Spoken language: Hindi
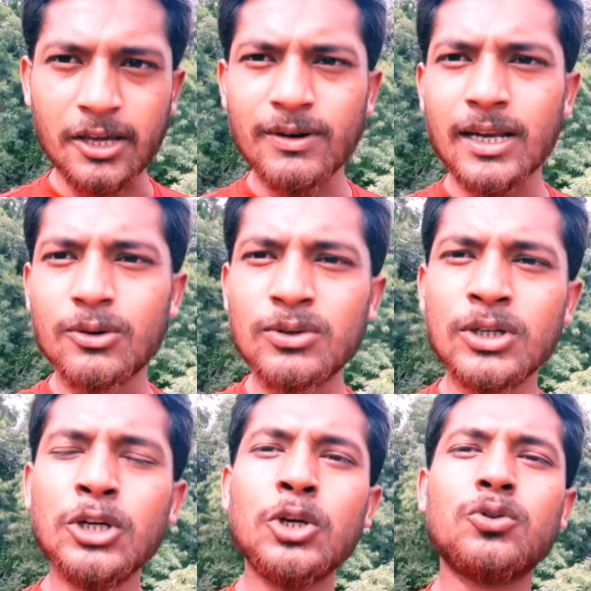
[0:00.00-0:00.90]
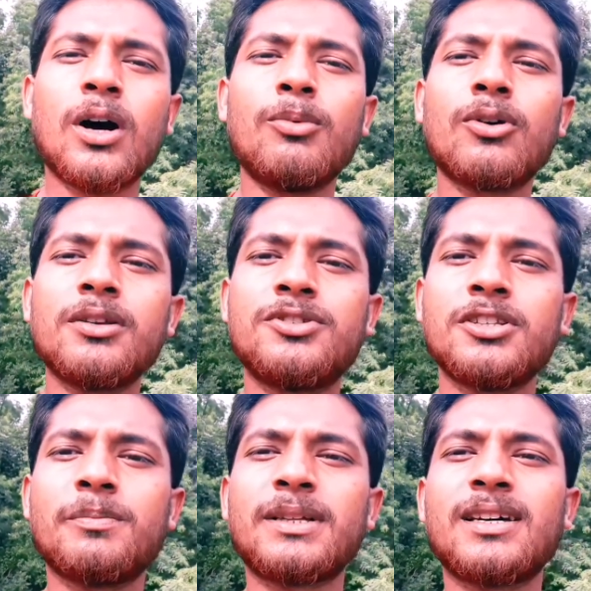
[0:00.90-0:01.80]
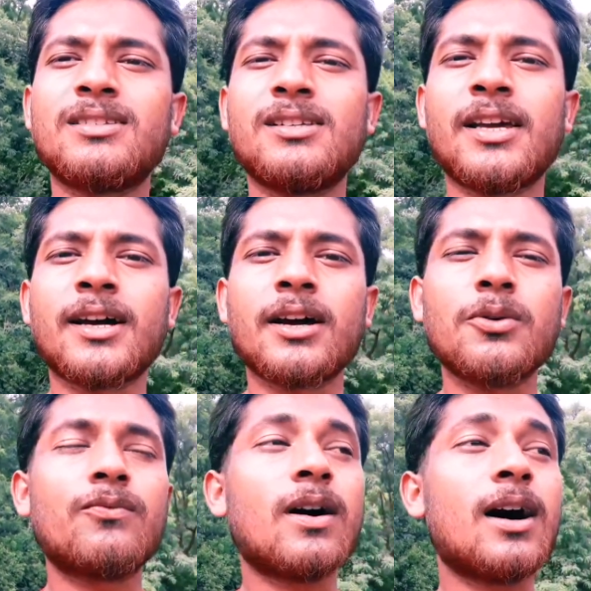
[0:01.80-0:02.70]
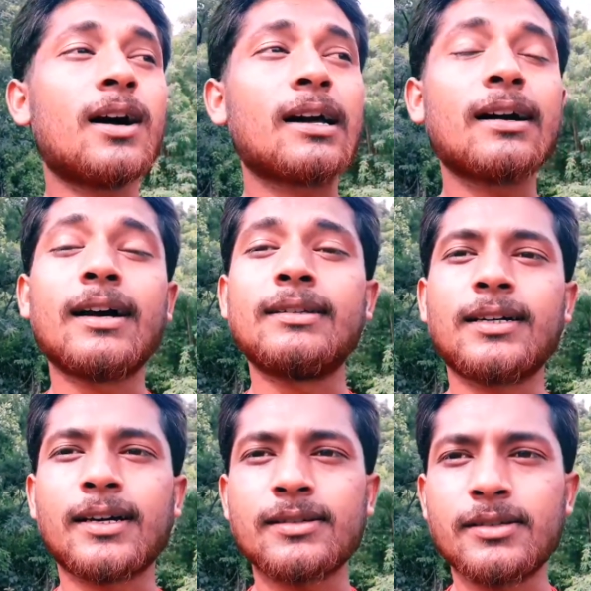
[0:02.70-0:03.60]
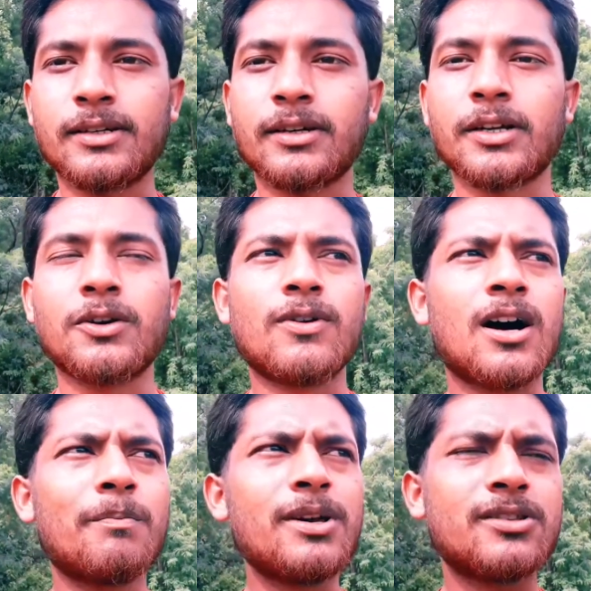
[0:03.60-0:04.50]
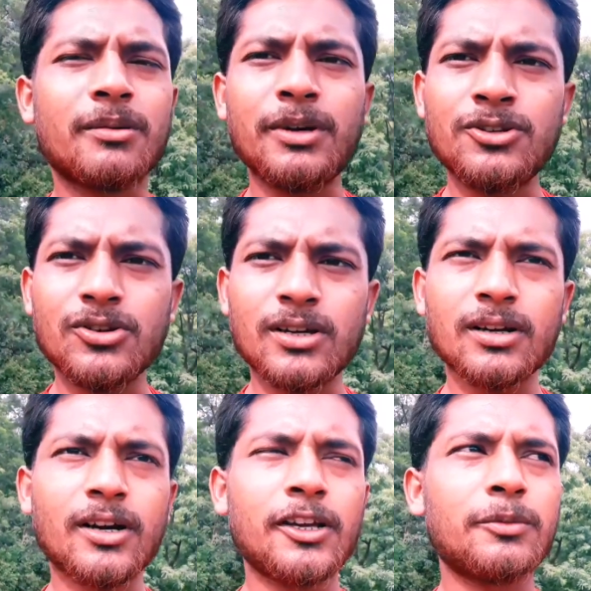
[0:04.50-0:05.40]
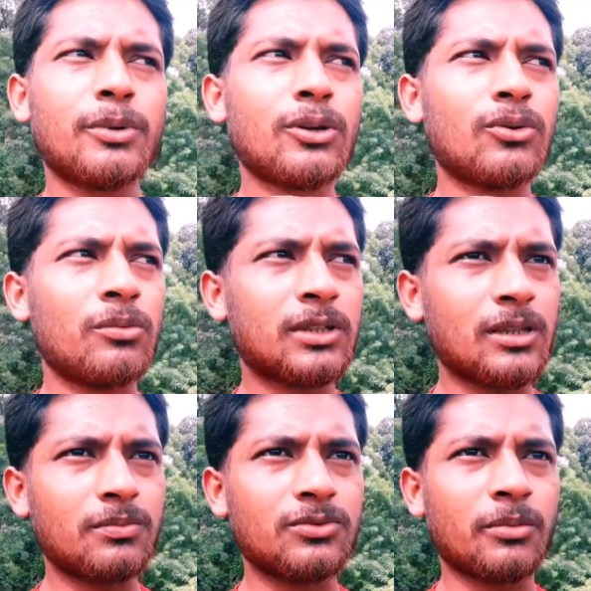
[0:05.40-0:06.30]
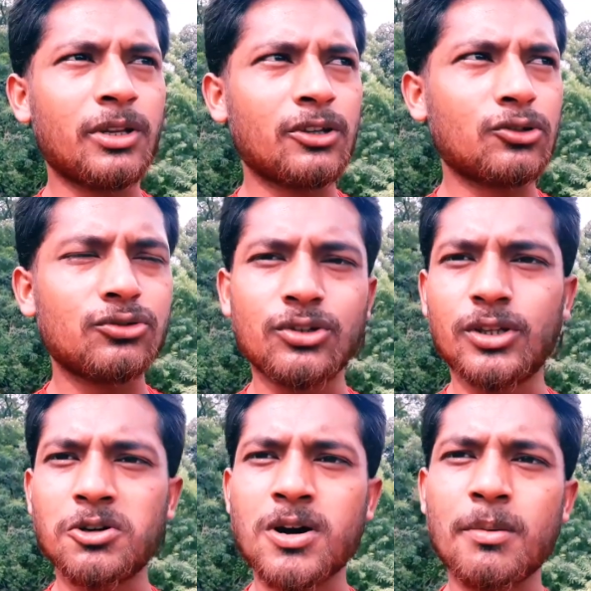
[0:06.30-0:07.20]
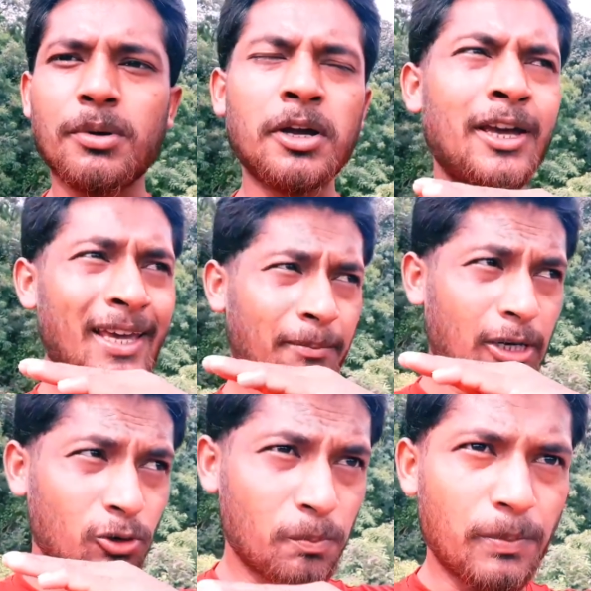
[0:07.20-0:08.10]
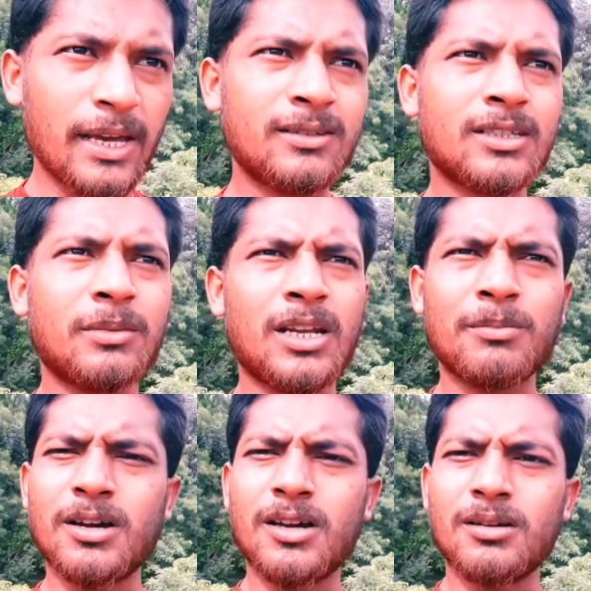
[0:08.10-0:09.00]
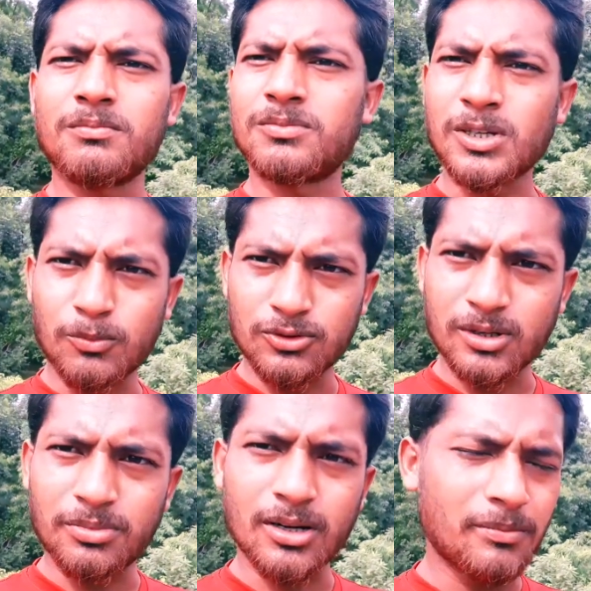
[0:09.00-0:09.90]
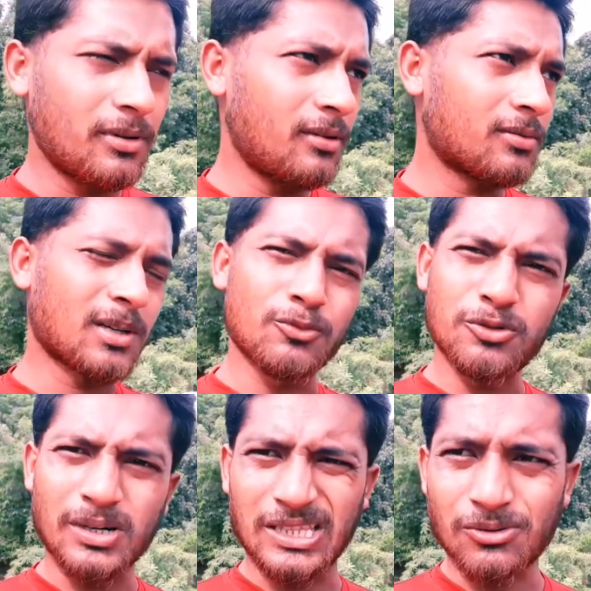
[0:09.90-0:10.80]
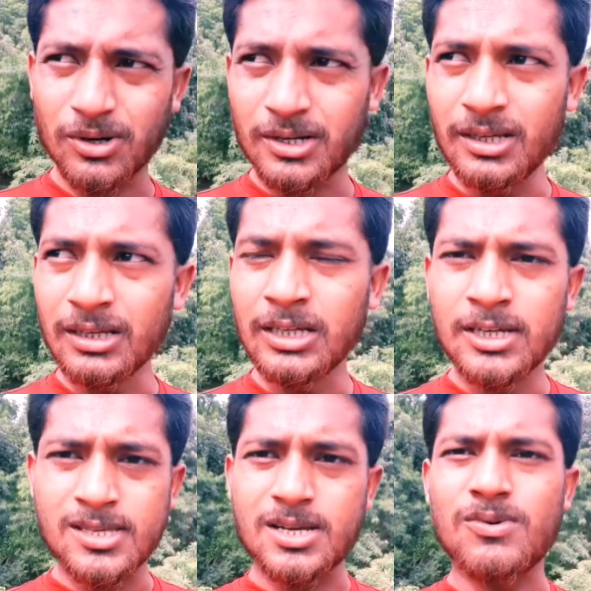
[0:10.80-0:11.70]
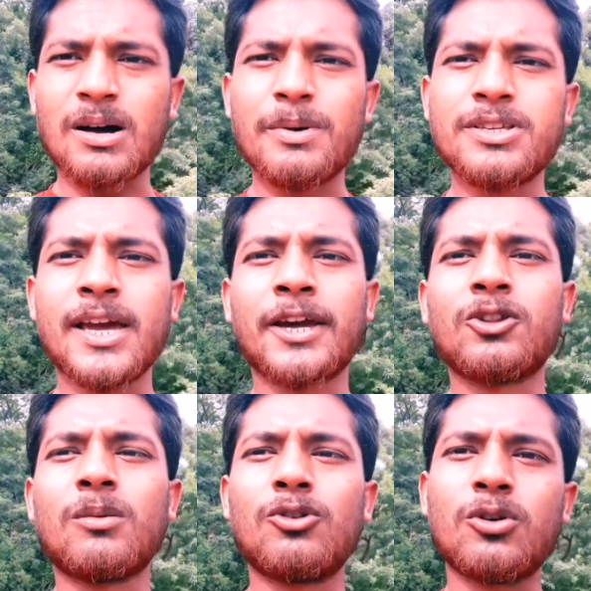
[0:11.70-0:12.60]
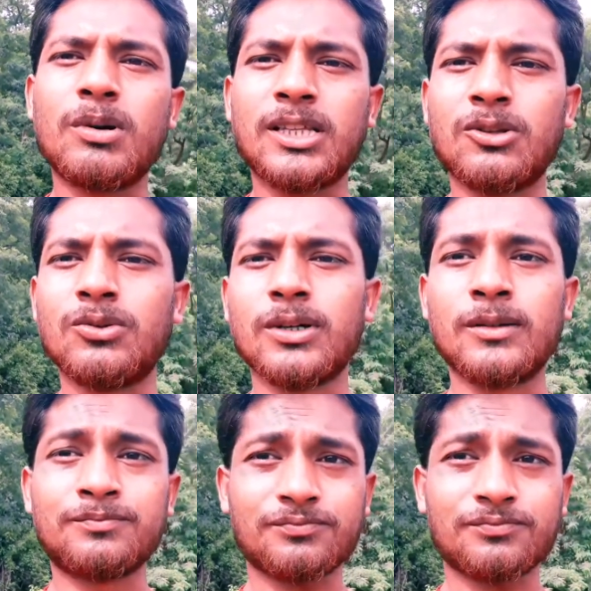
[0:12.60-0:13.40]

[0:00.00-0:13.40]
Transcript: ही वाला हूँ तो आप लोग अच्छे से पता चल जाएगा कि वहाँ का कैसा क्या सीन है करके वहाँ पर ज़मीन जो है ना गाय बिल्कुल मतलब ज़मीन की जो स्थिति है वहाँ पर बिल्कुल प्लेन ज़मीन है मैं सब कुछ अभी अभी सब कुछ बताऊँगा नहीं जब वहाँ पर जाएँगे तो आप लोगों को बता दूँगा